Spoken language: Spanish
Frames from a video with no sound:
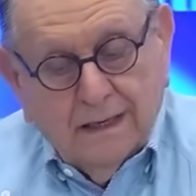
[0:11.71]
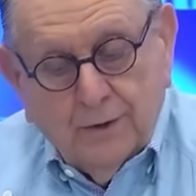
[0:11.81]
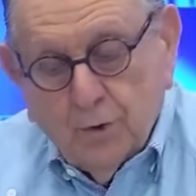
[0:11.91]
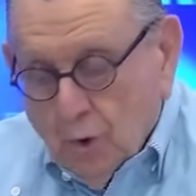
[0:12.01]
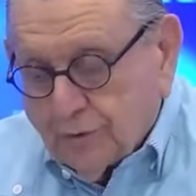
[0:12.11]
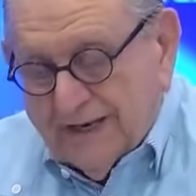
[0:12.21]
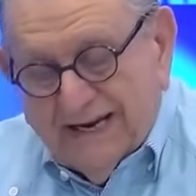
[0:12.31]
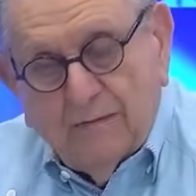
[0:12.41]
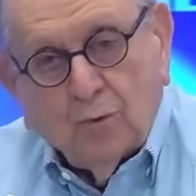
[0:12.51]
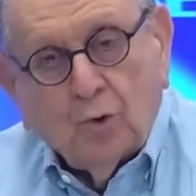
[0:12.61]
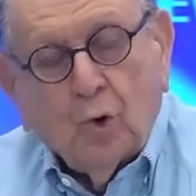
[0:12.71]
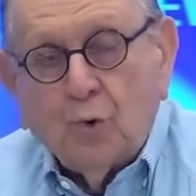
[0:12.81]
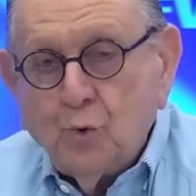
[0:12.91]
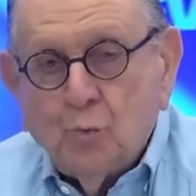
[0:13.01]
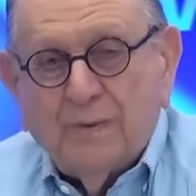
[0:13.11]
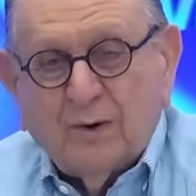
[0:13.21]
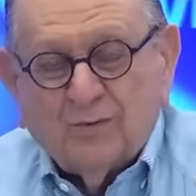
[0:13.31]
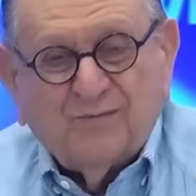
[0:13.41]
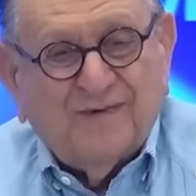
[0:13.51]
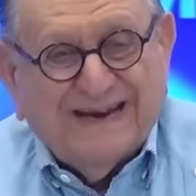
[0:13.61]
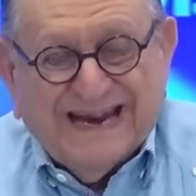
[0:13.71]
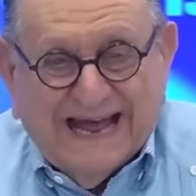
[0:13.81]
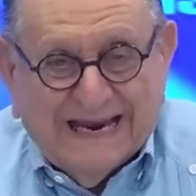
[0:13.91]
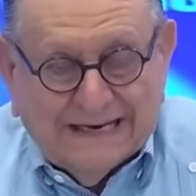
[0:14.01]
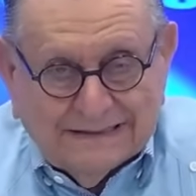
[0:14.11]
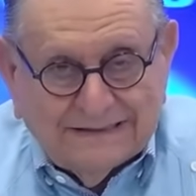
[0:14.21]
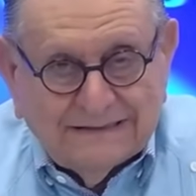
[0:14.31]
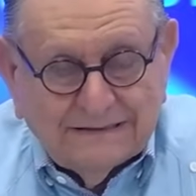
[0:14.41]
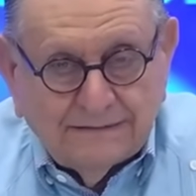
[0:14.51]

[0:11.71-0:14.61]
No tenemos los números finales,